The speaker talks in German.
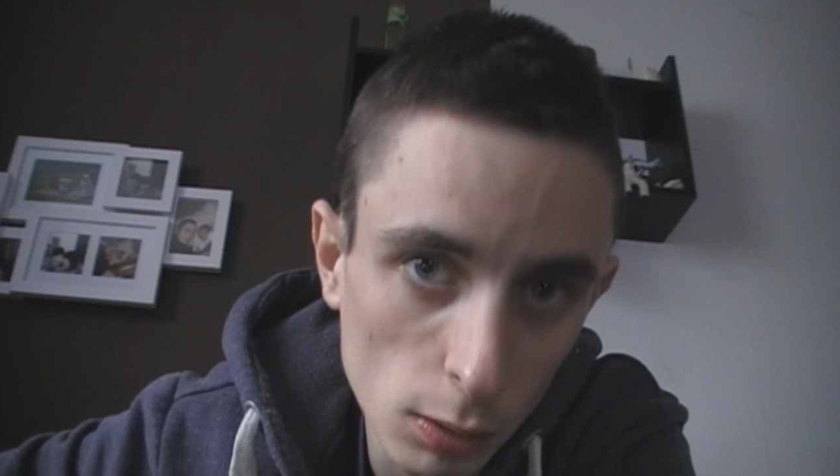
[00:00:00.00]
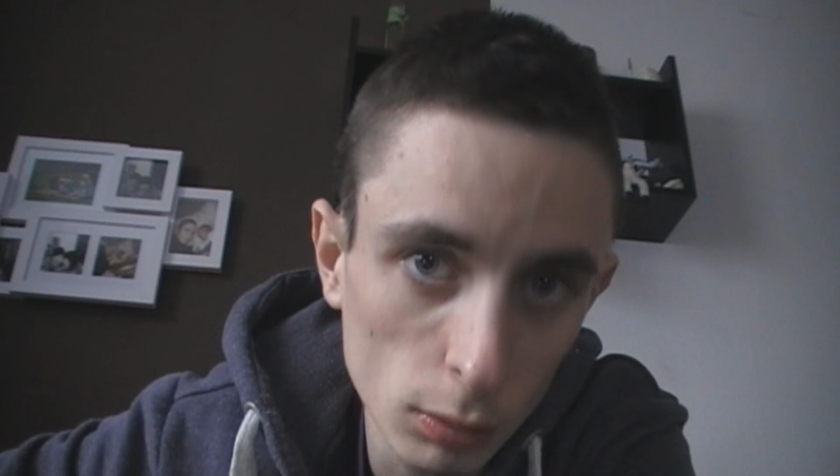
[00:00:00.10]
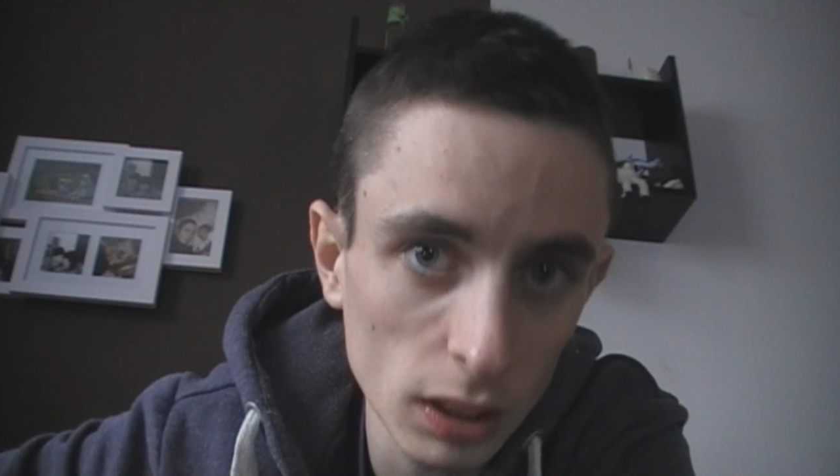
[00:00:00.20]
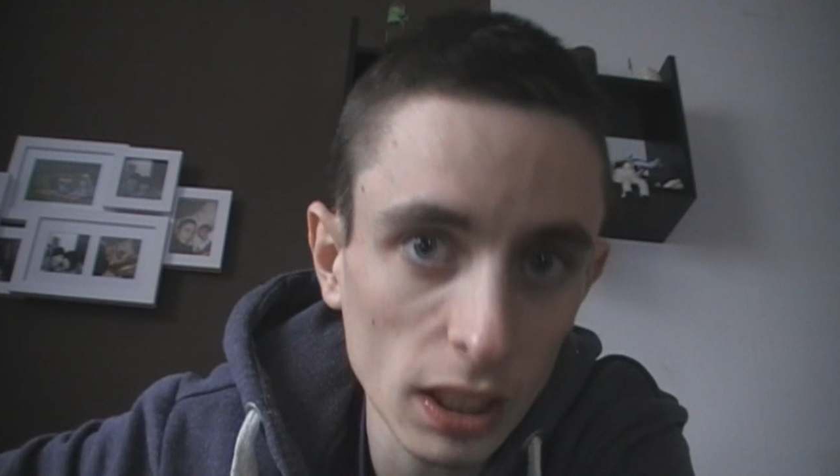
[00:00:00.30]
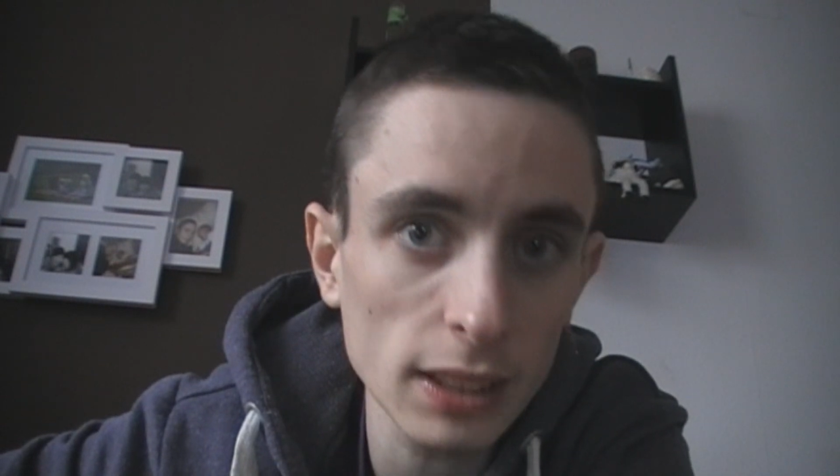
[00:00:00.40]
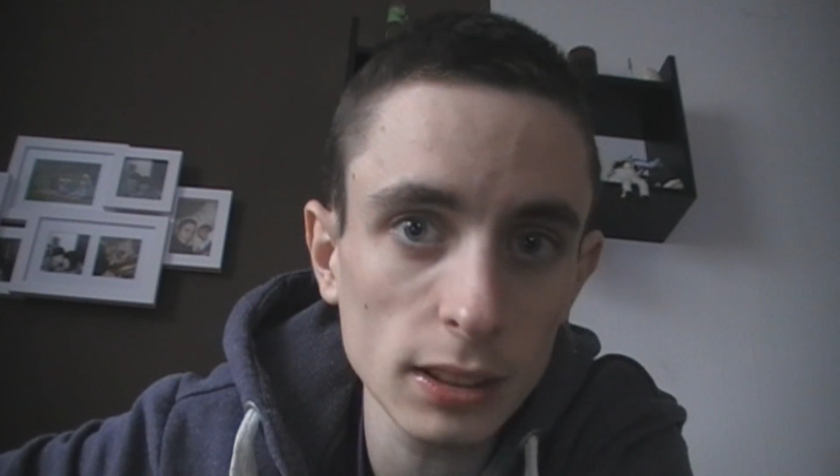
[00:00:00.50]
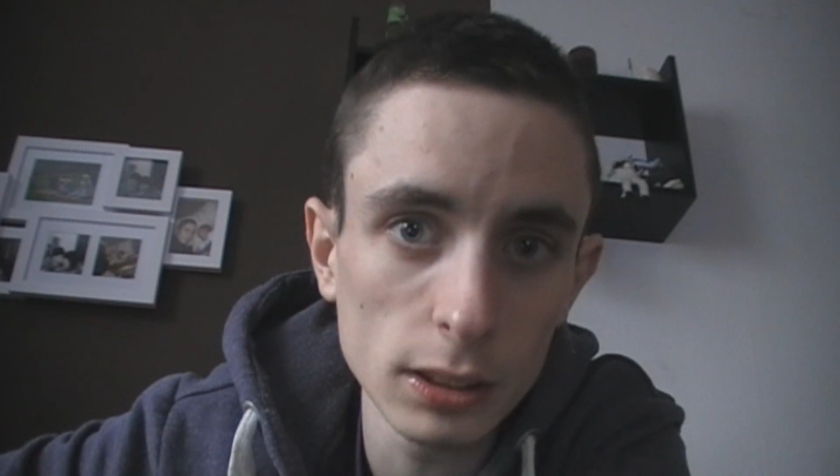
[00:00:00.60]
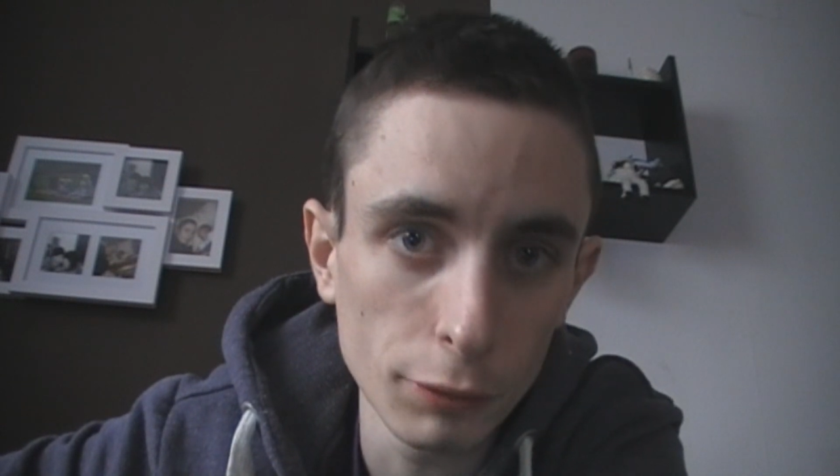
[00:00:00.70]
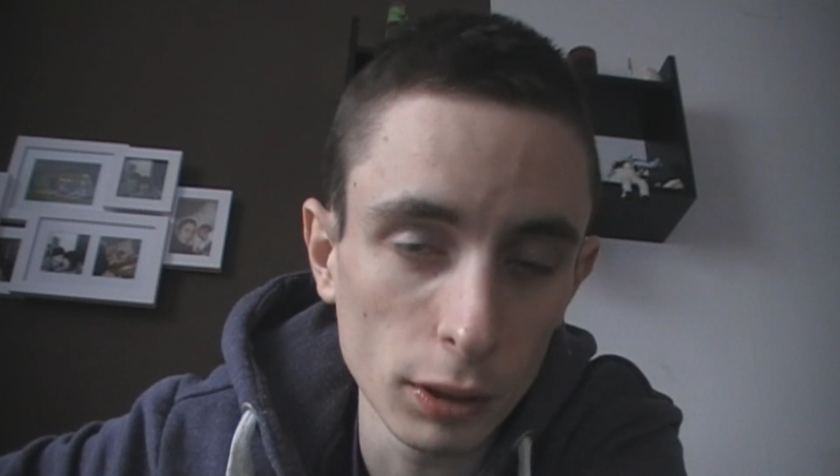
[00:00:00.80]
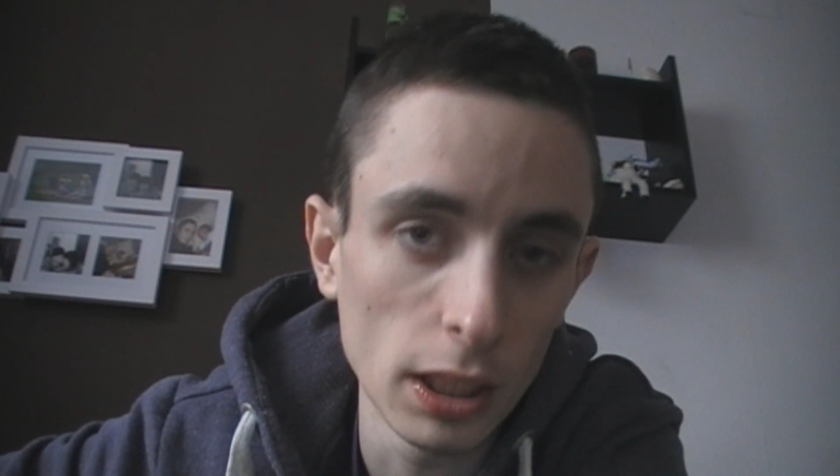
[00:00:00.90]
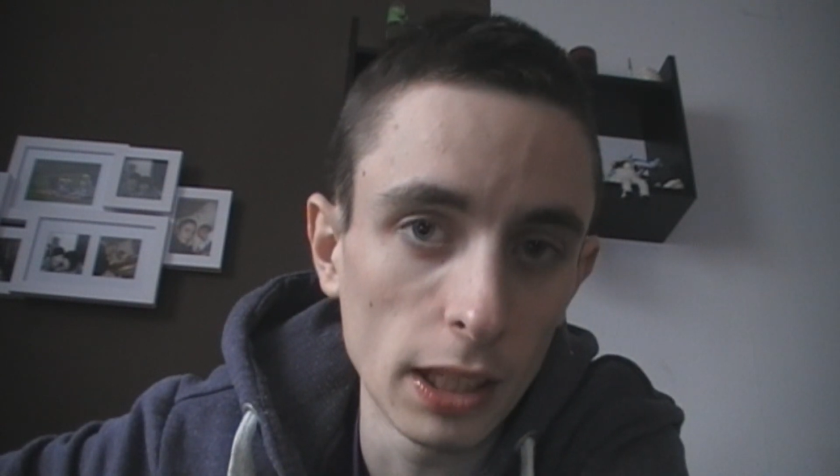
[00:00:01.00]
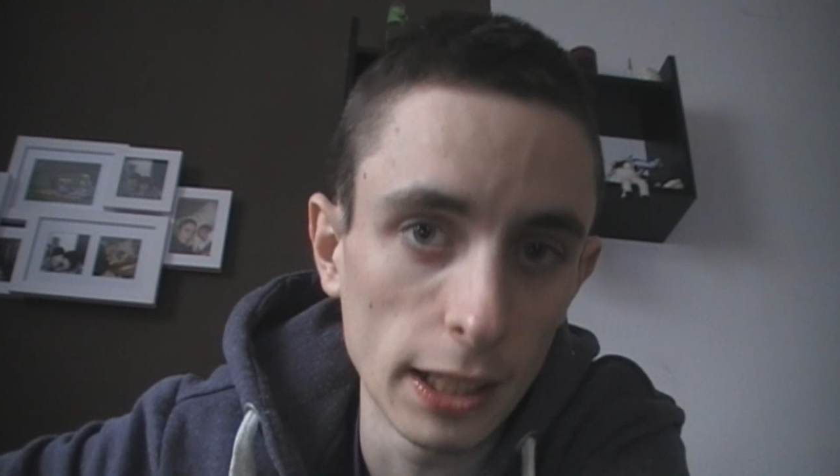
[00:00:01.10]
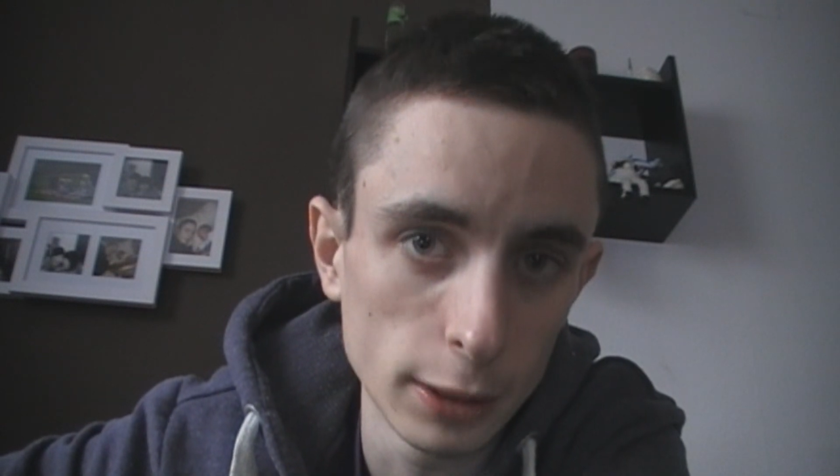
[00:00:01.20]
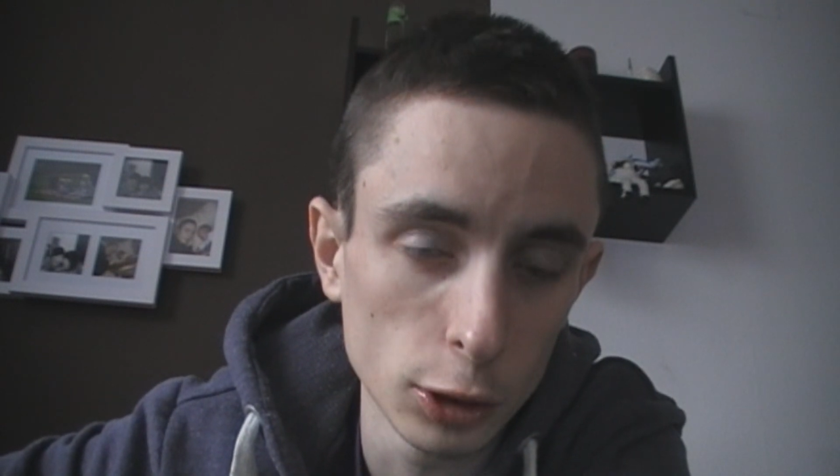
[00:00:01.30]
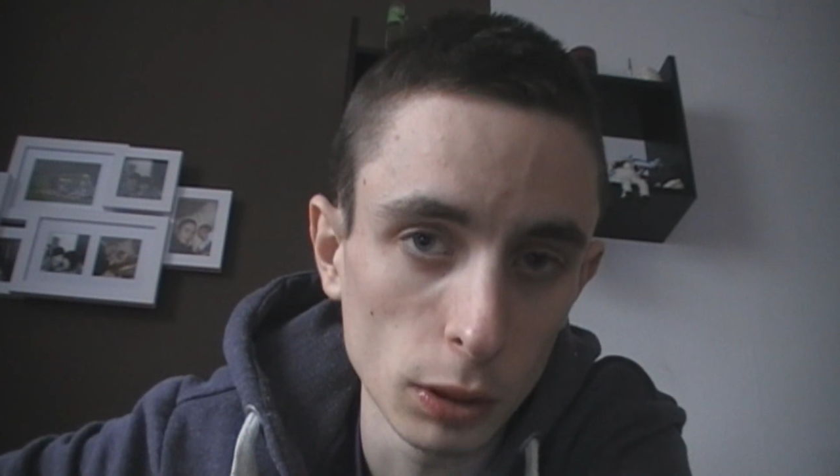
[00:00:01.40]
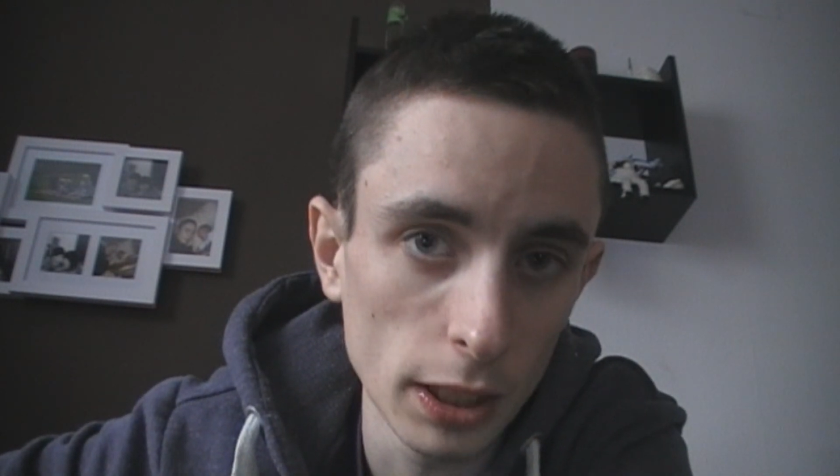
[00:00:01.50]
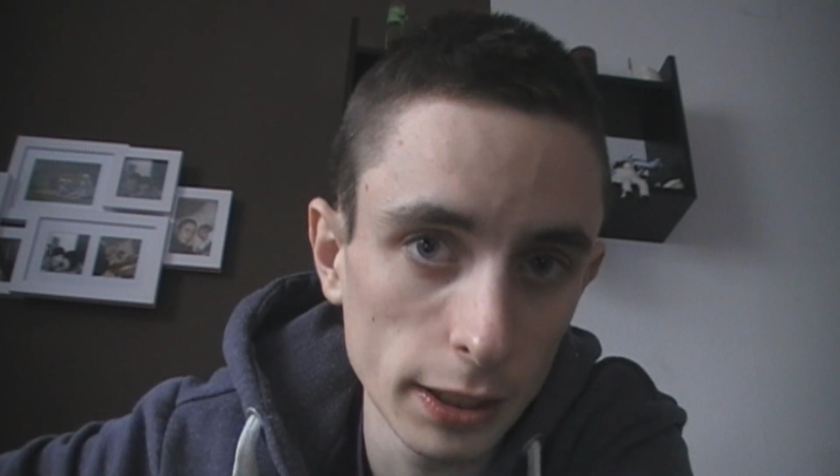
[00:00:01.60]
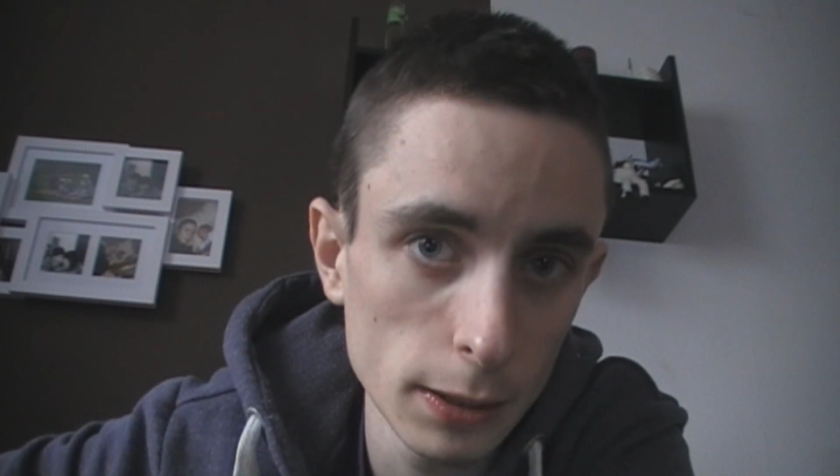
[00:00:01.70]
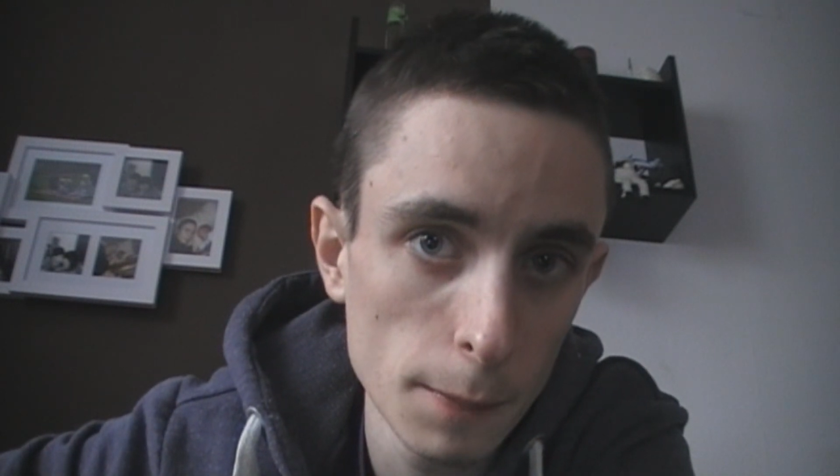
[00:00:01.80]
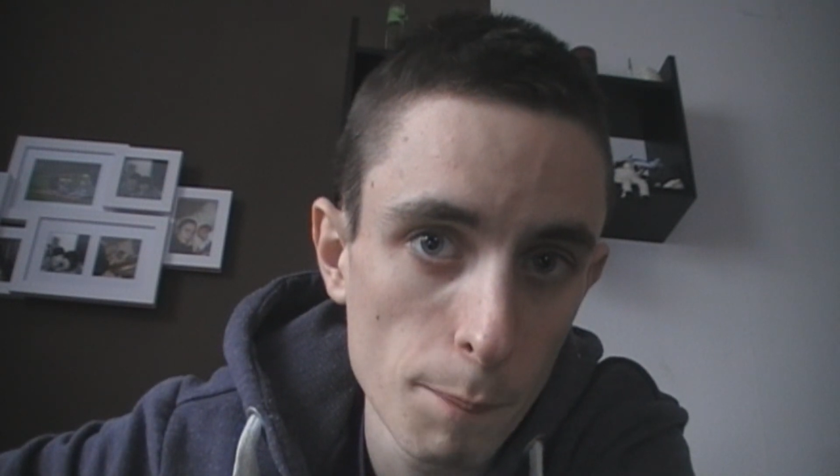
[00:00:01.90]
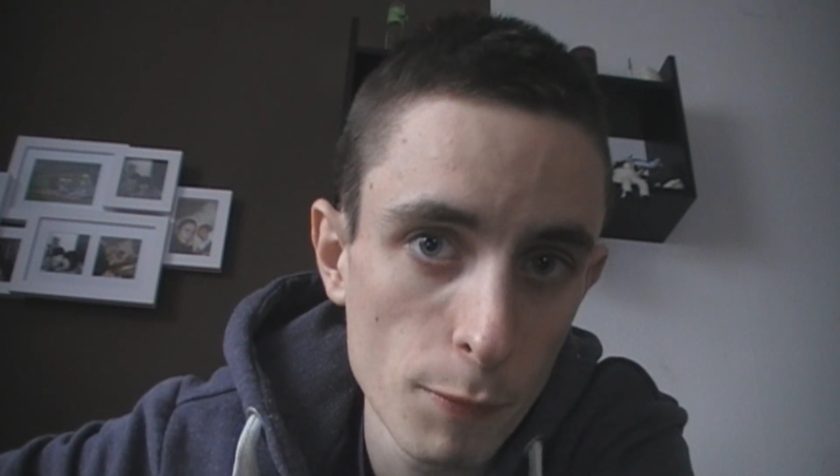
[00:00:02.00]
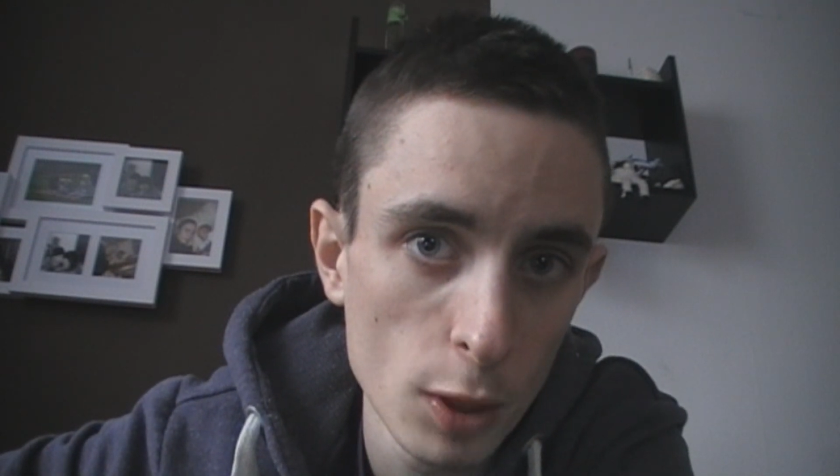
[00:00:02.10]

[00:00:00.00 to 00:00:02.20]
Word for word: und dann rasten die von allein schon ein.